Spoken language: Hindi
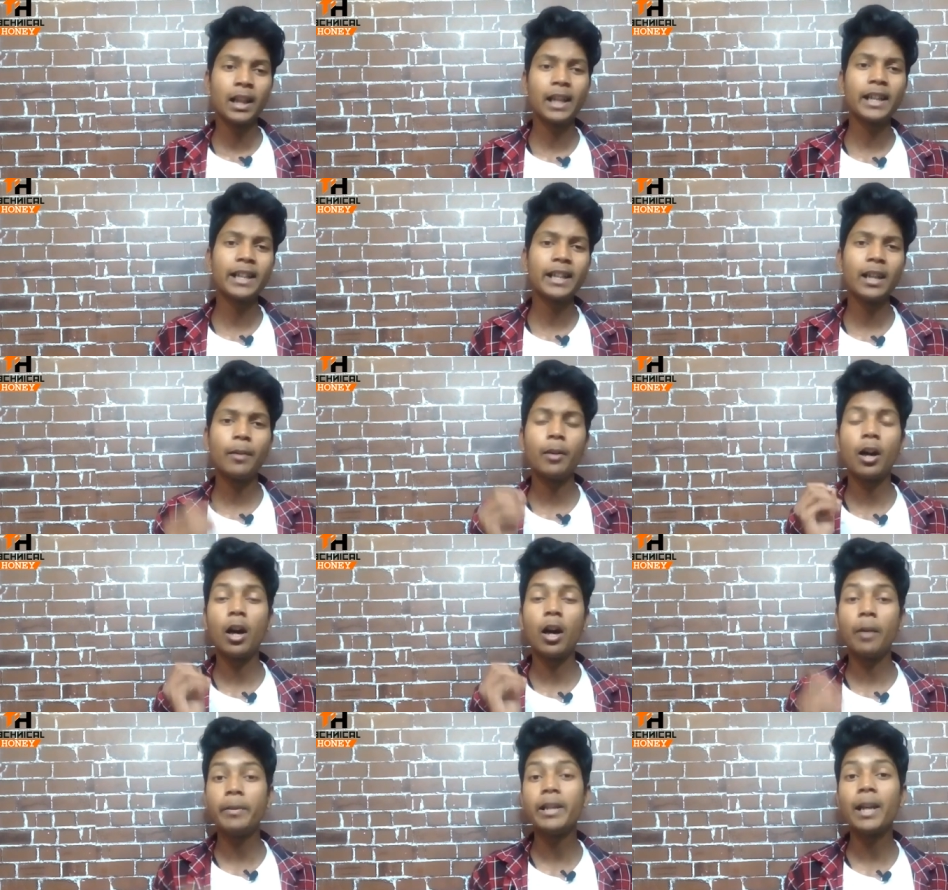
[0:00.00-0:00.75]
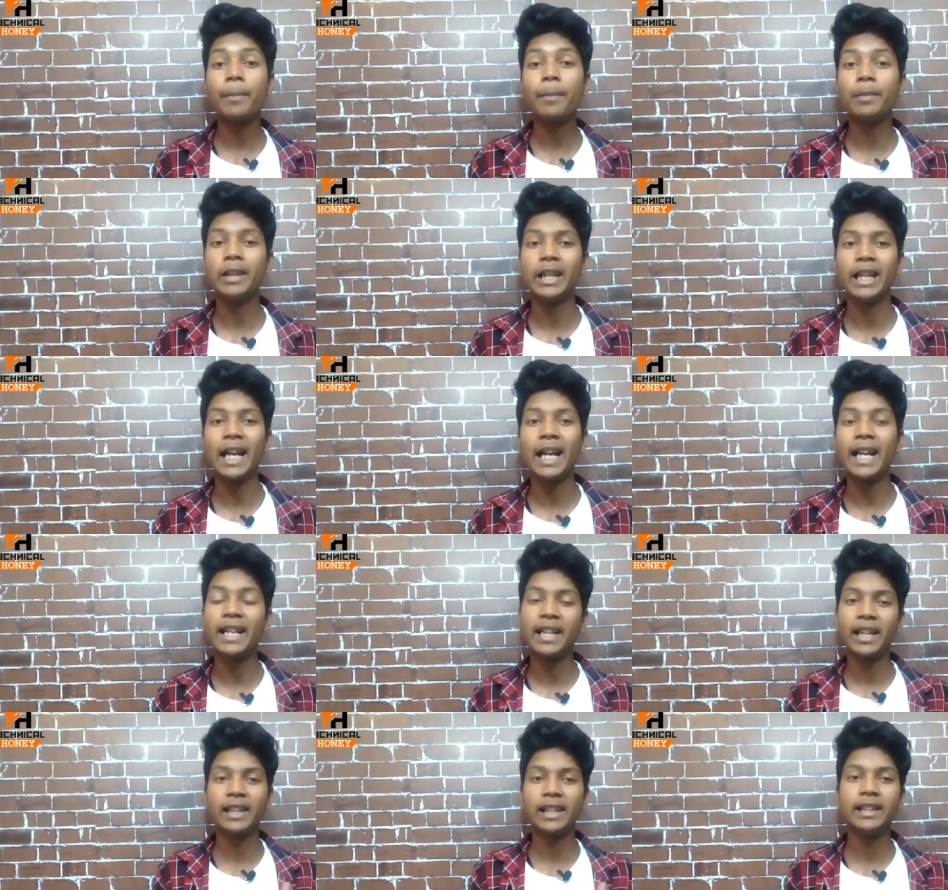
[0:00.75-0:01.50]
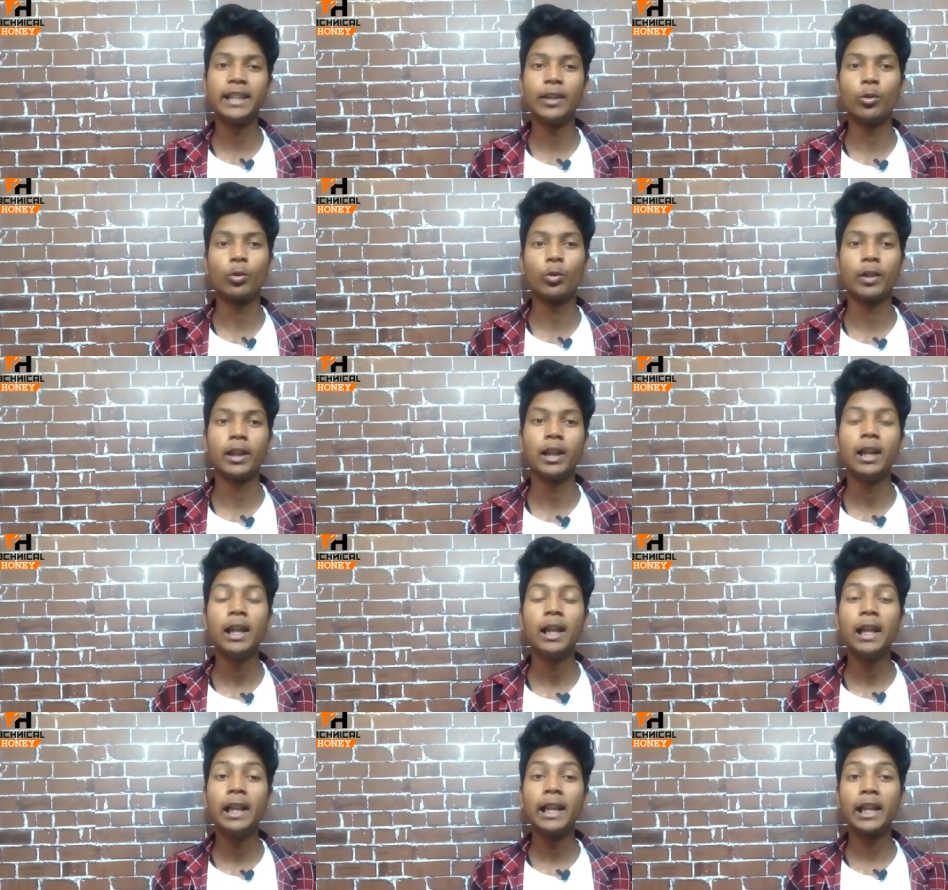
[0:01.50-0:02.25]
तो लेकिन अभी आप ध्यान नहीं दे रहे होंगे
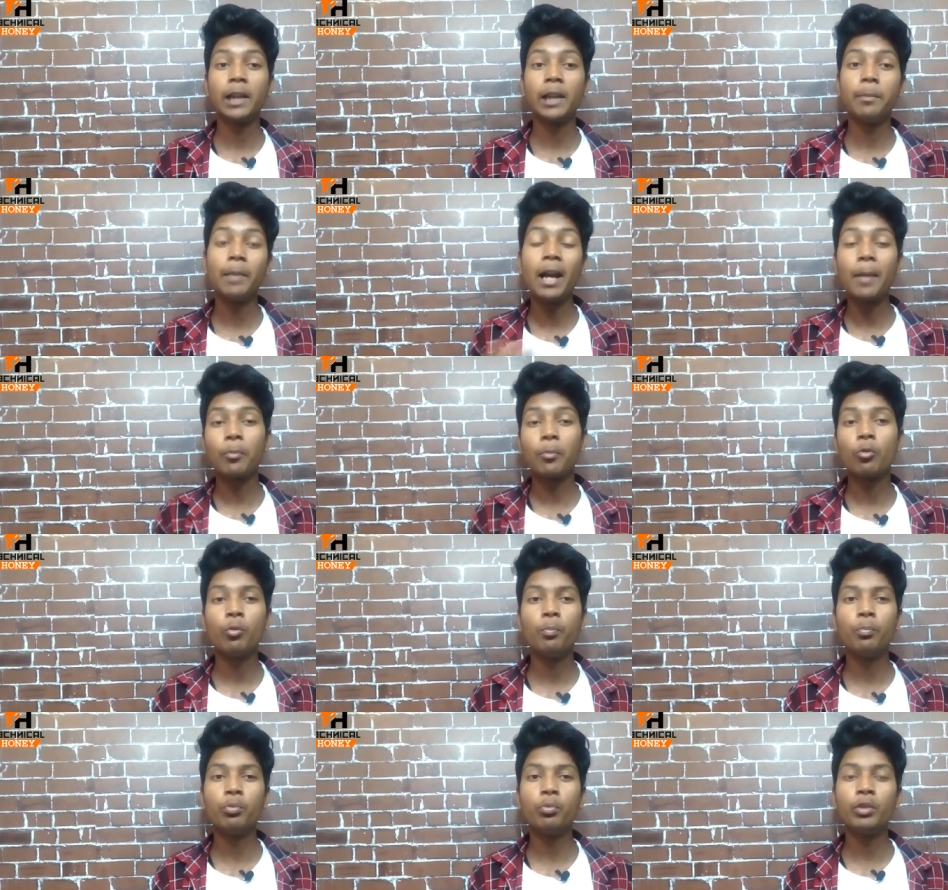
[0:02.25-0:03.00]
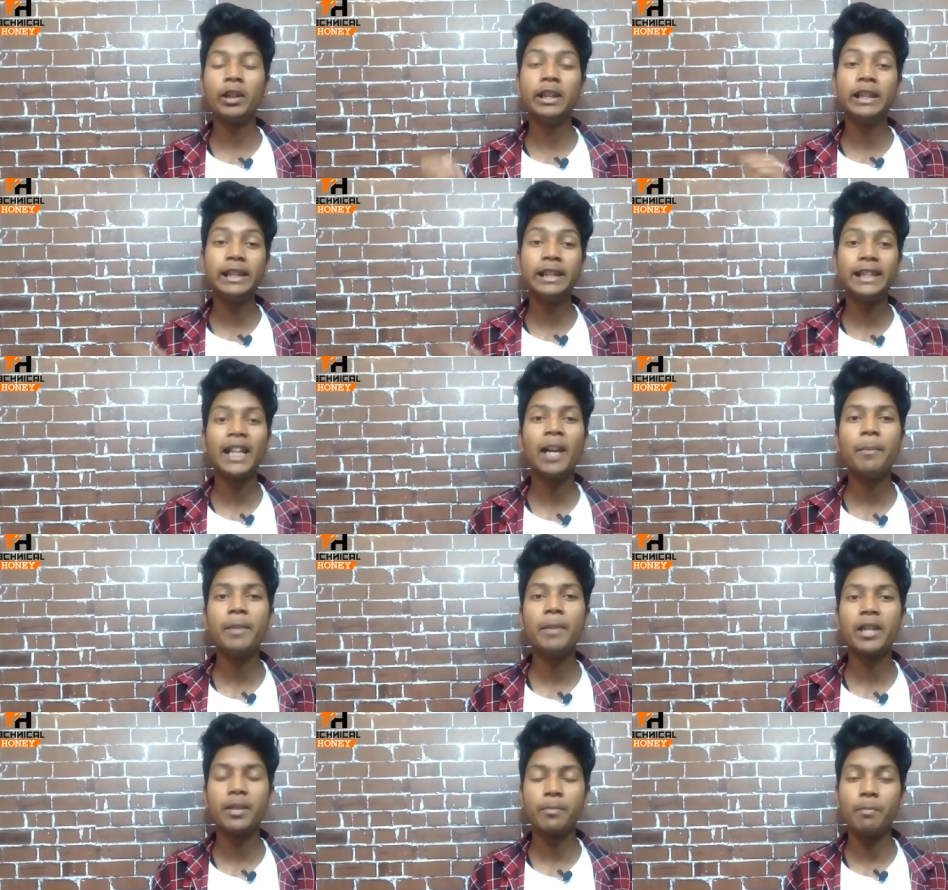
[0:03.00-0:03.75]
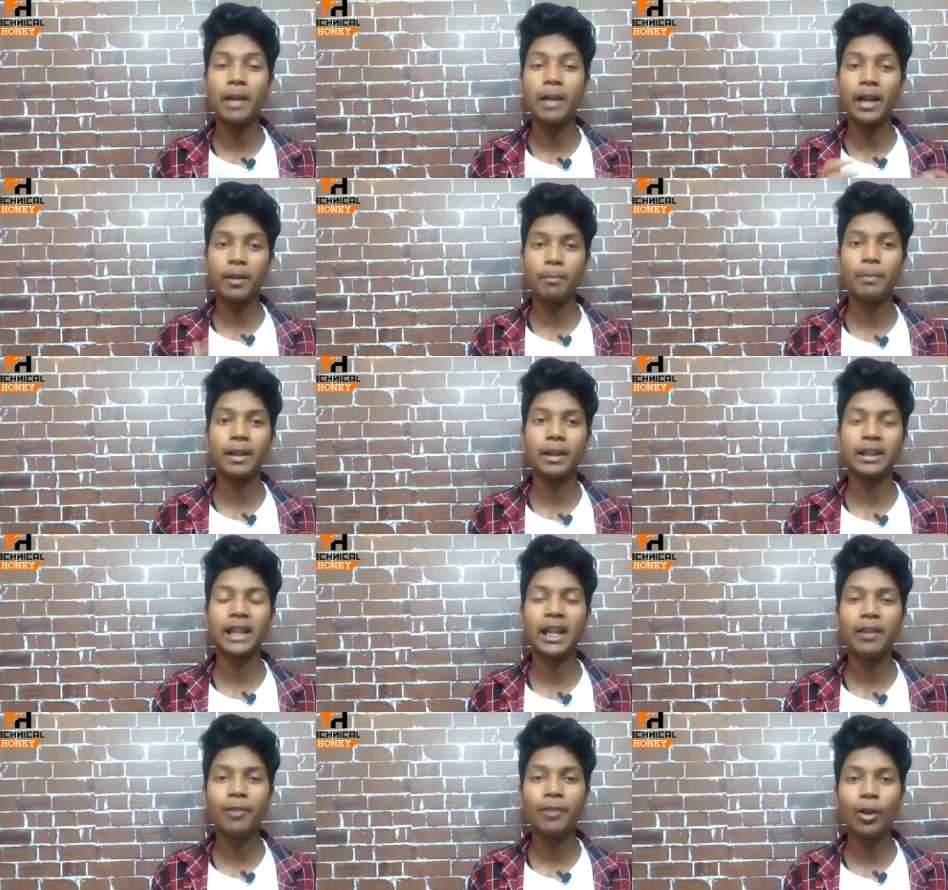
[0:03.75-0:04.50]
लेकिन मैं आपको पूरे डिटेल में इस बारे में
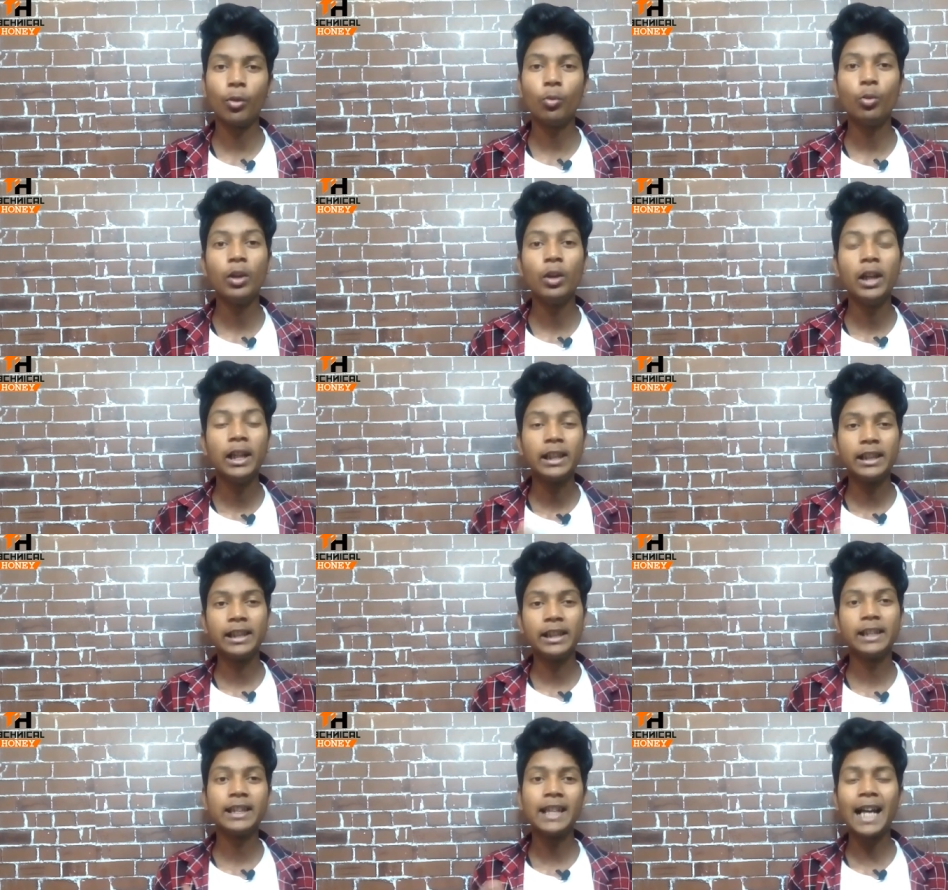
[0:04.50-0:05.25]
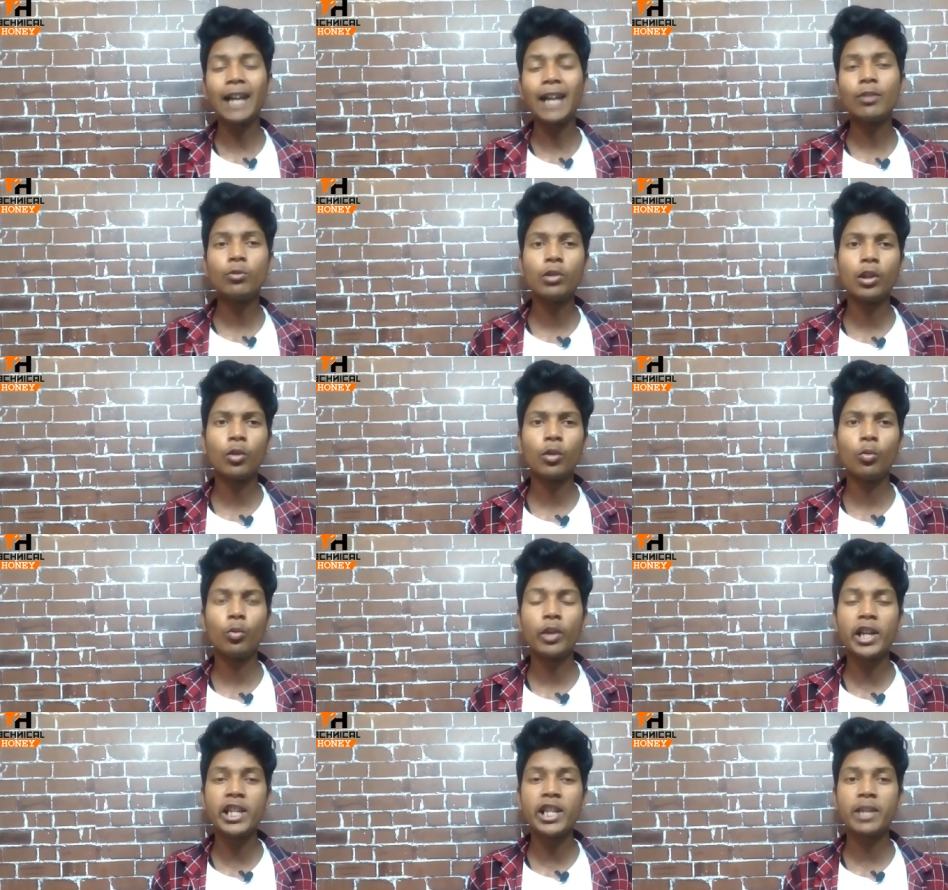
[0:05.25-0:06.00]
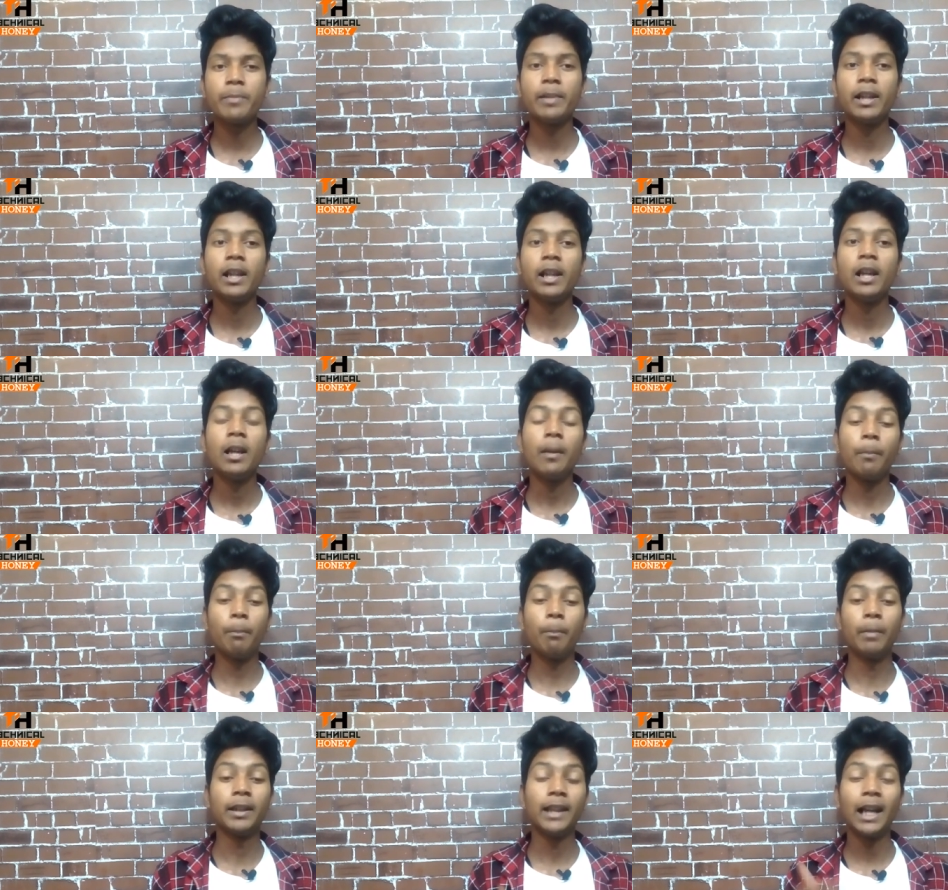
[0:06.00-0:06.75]
बताने वाला हूँ कि क्या दो में
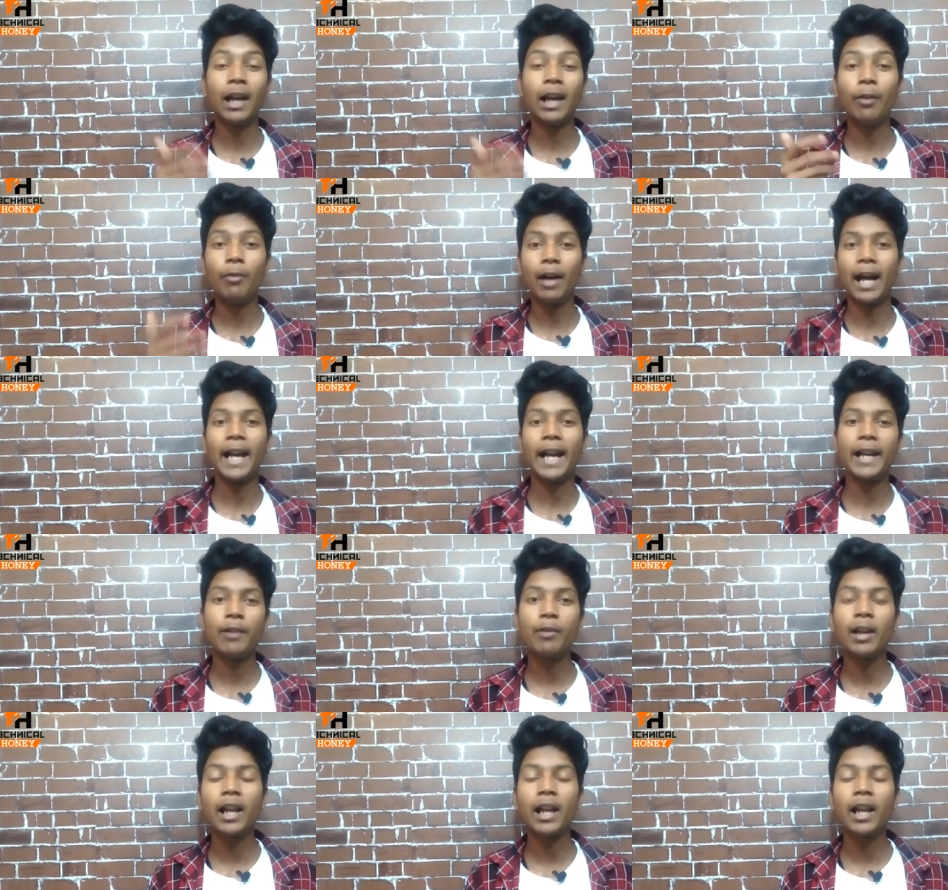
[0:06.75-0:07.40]
बदलाव आने